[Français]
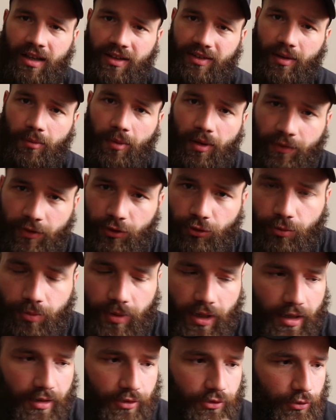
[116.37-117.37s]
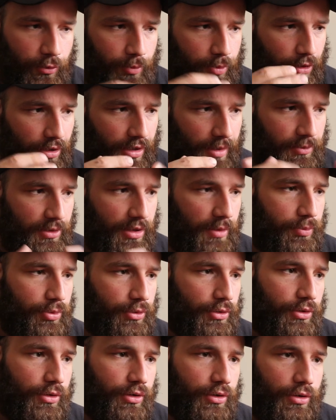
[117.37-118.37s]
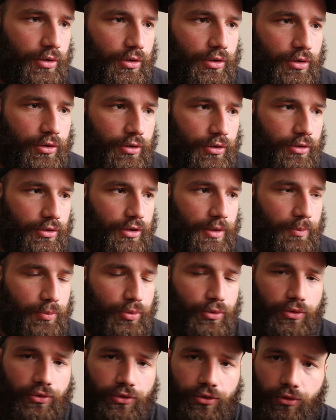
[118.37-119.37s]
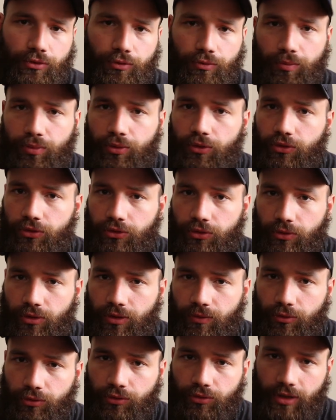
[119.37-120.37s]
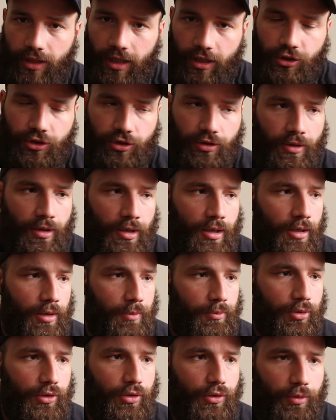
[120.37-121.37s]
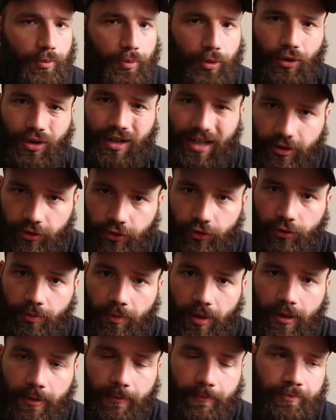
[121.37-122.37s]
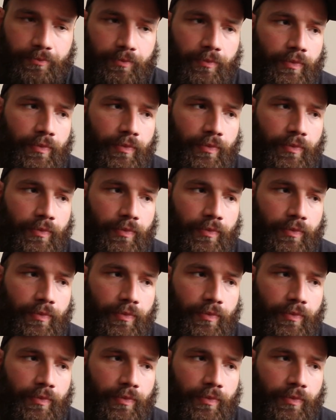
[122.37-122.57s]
Ça m'a fait du bien de prendre un petit peu euh, des pauses, une pause au niveau du catch pendant, pendant quelques semaines.